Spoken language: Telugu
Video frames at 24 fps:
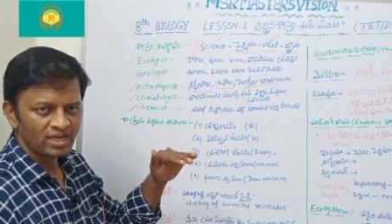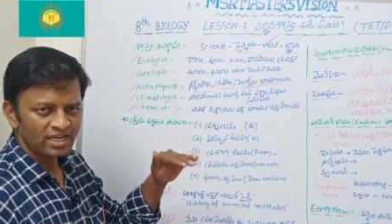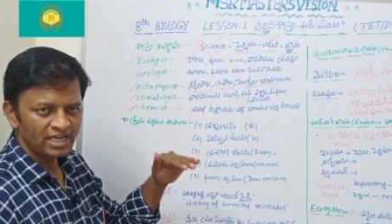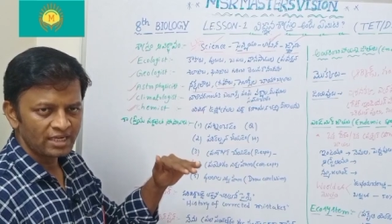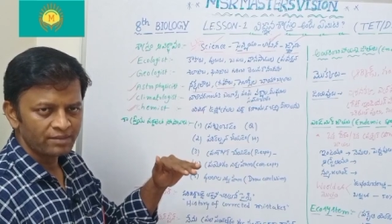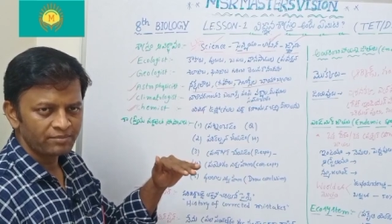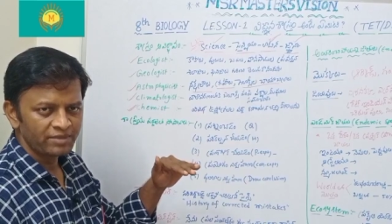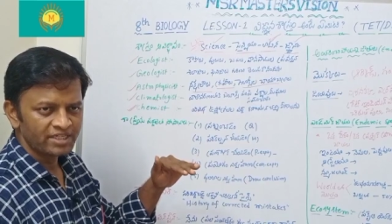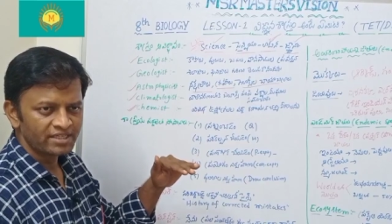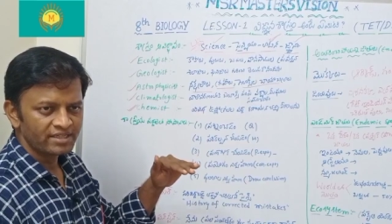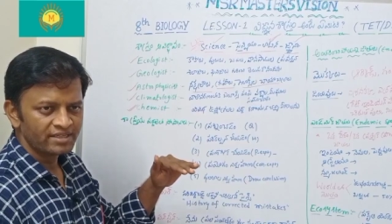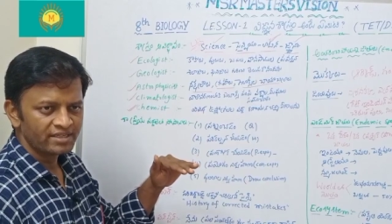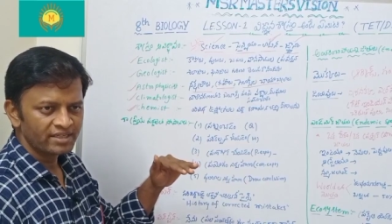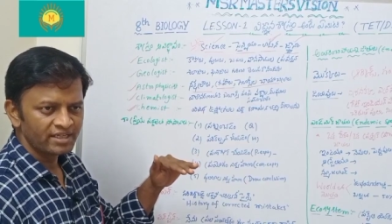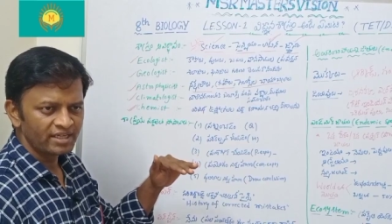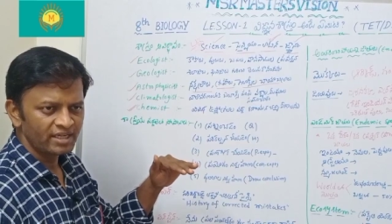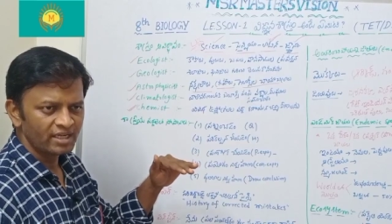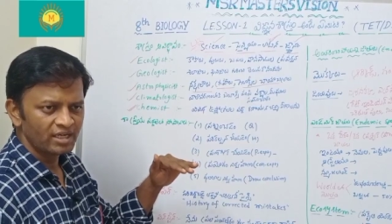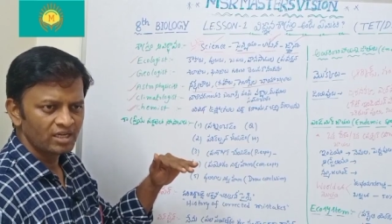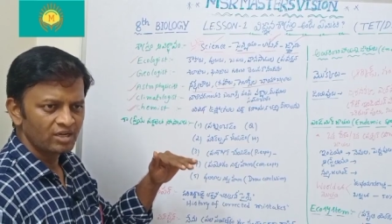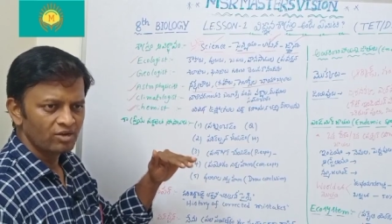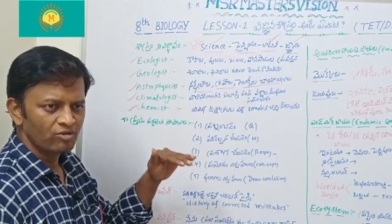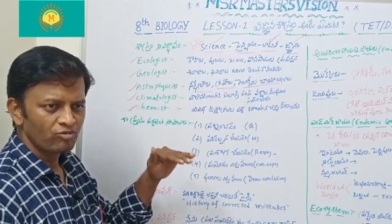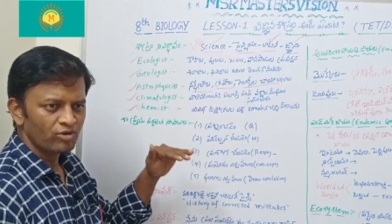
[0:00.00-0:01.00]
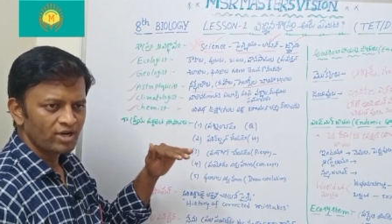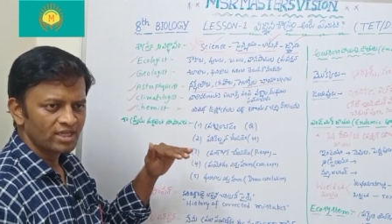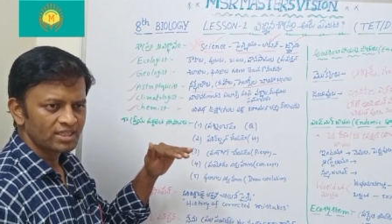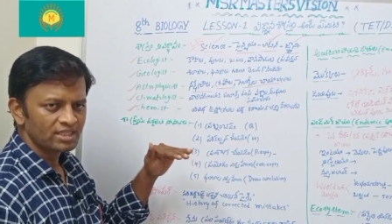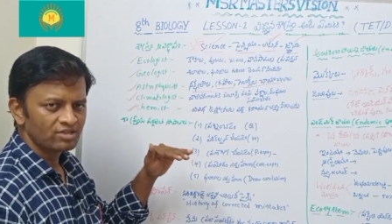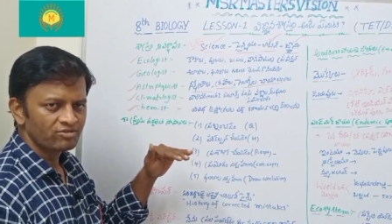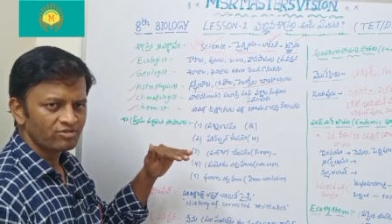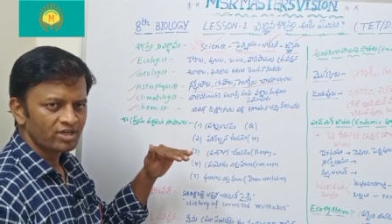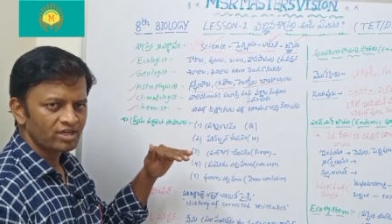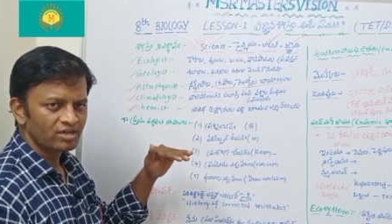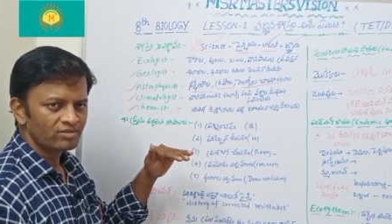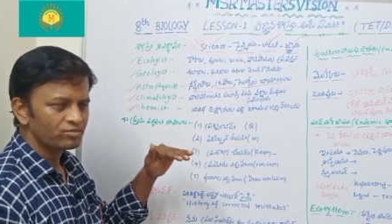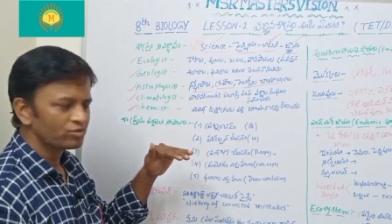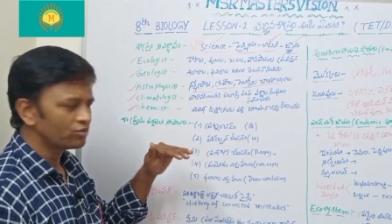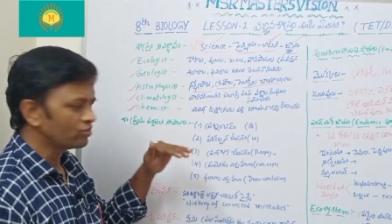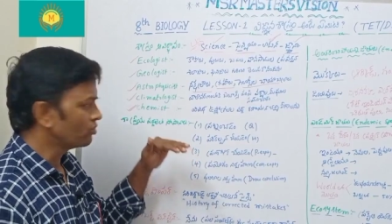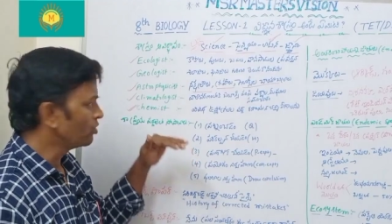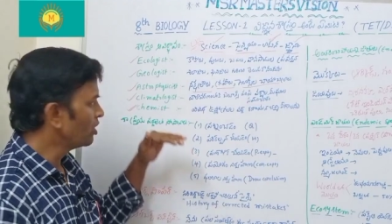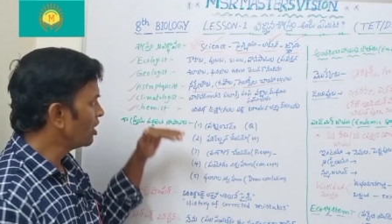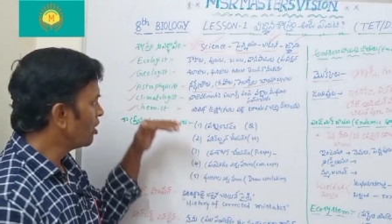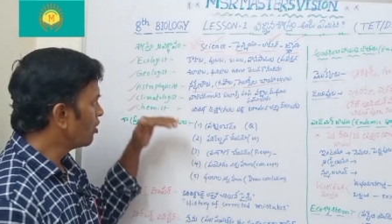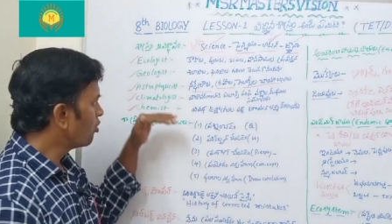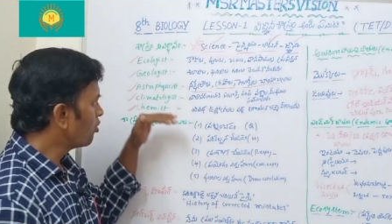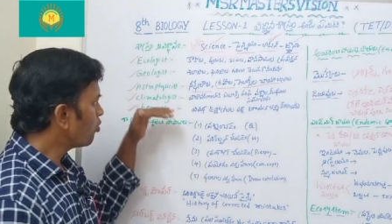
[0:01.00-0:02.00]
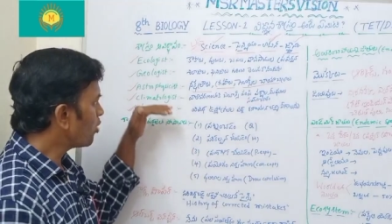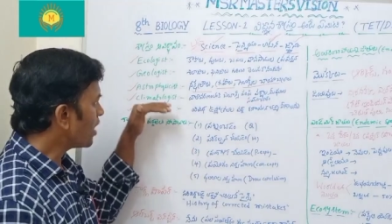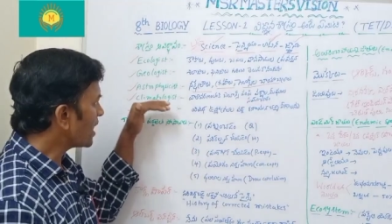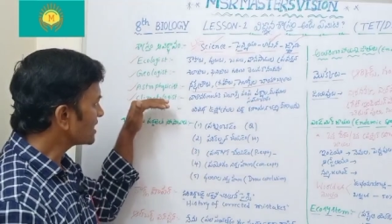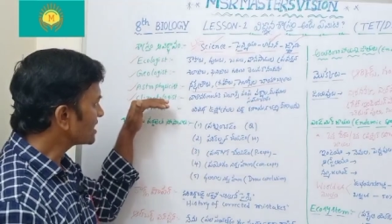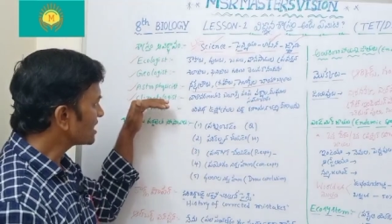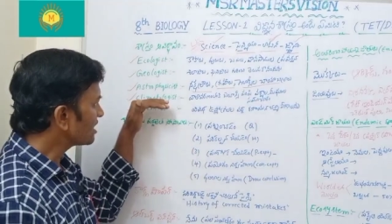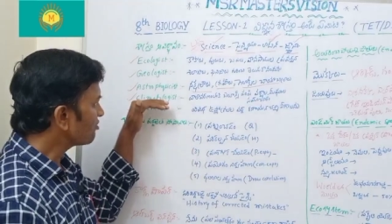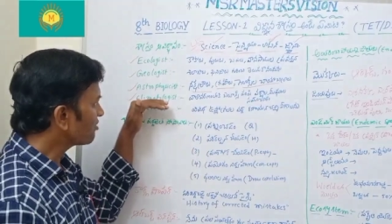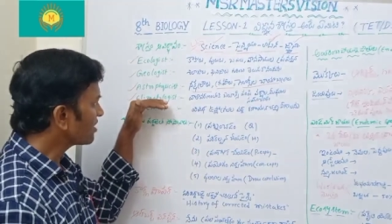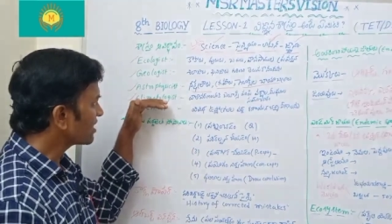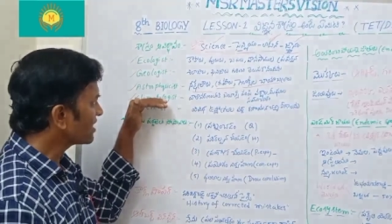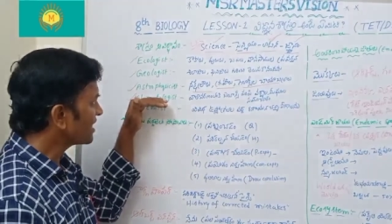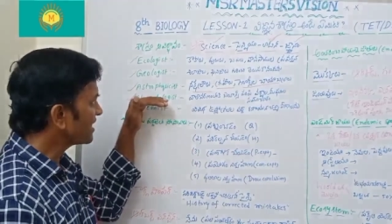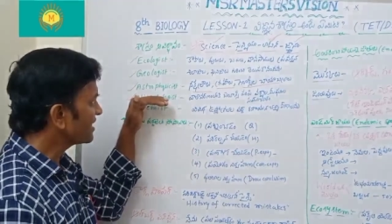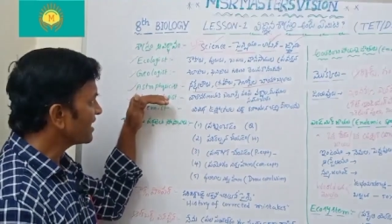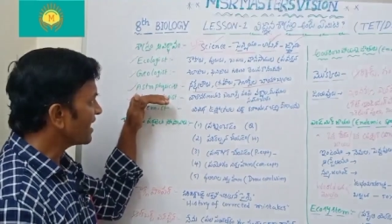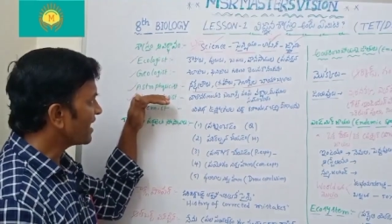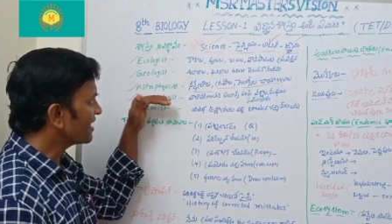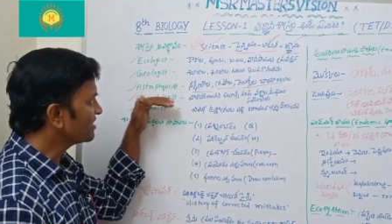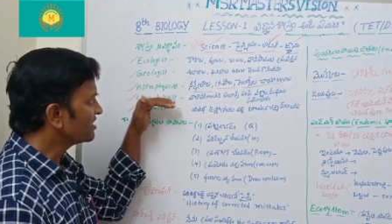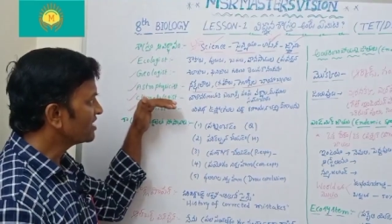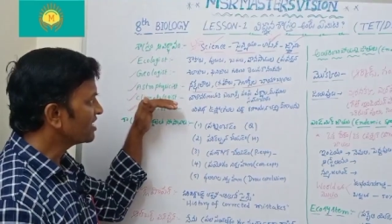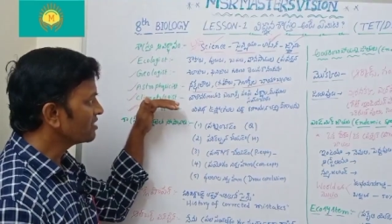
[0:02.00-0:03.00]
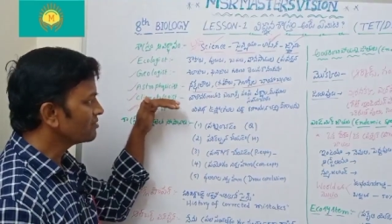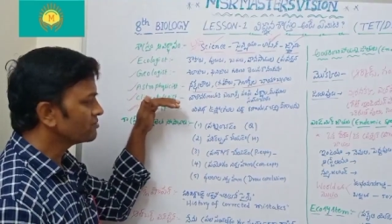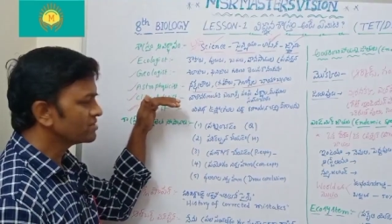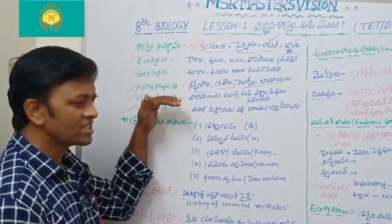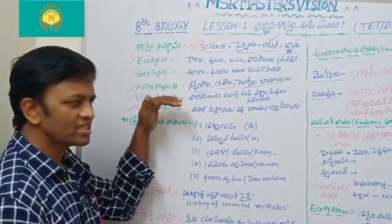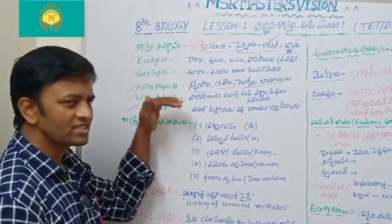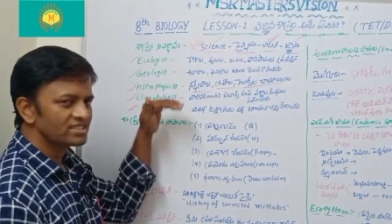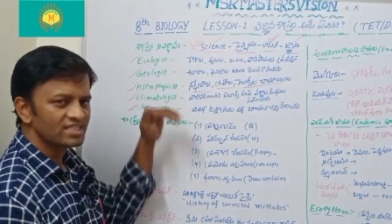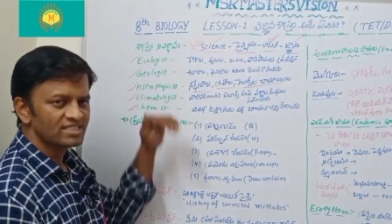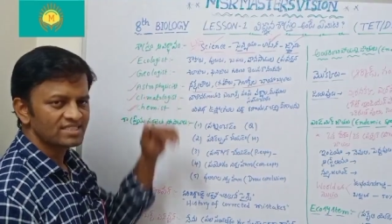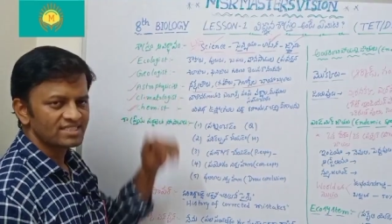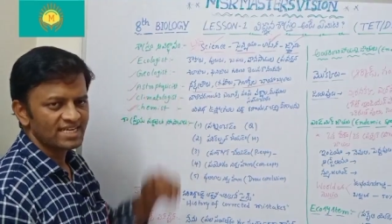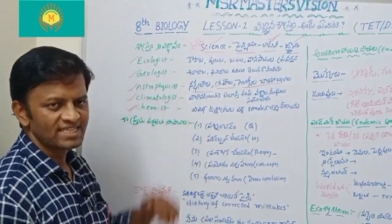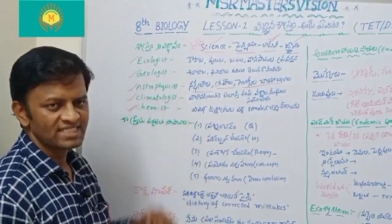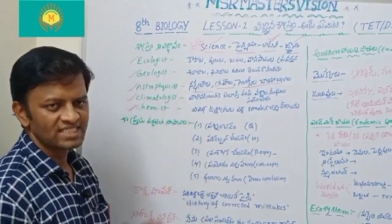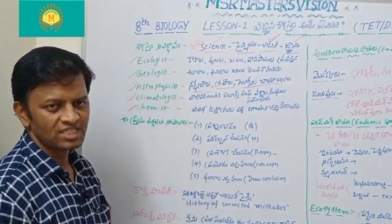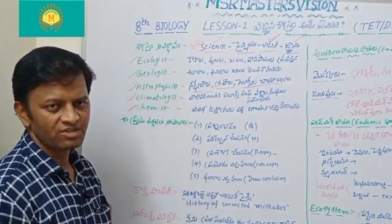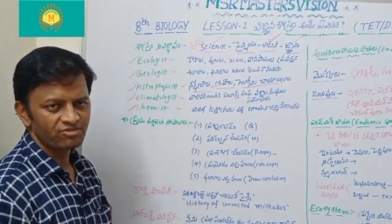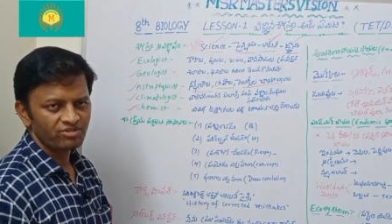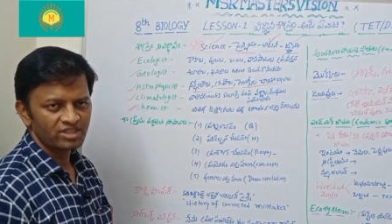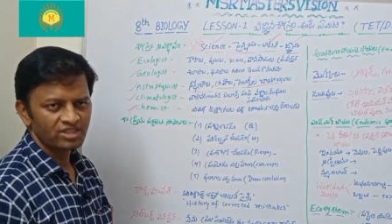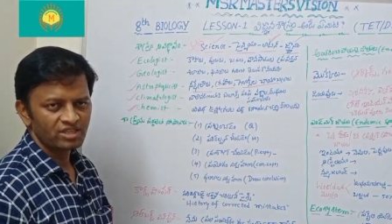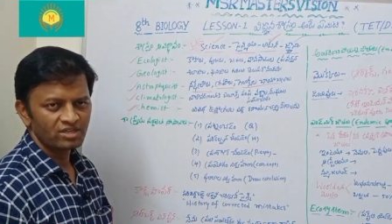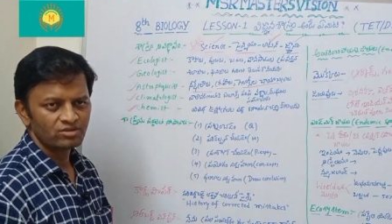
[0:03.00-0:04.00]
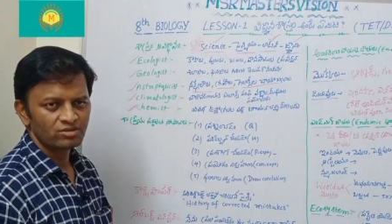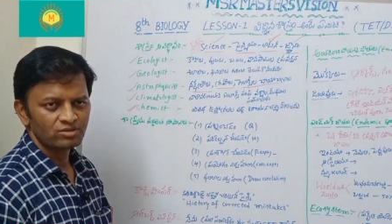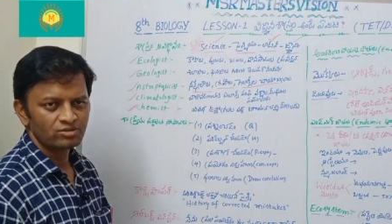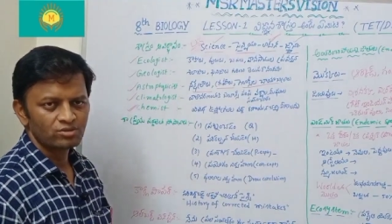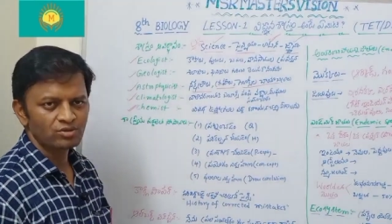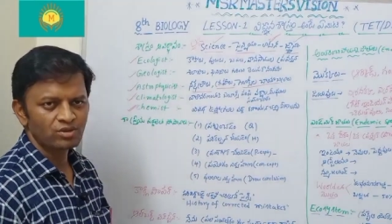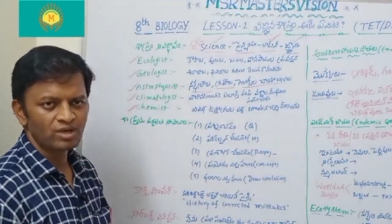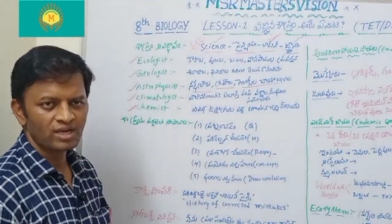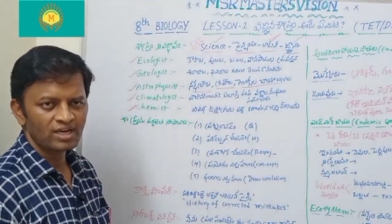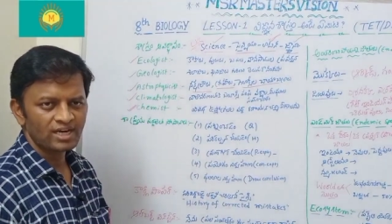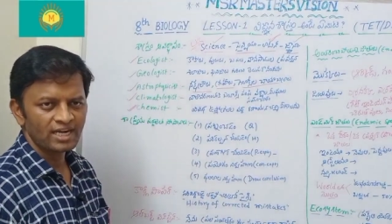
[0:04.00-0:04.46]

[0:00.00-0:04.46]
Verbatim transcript: క్లైమేట్ అంటే వాతావరణము వాతావరణాన్ని అధ్యయనం చేసే శాస్త్రవేత్తలను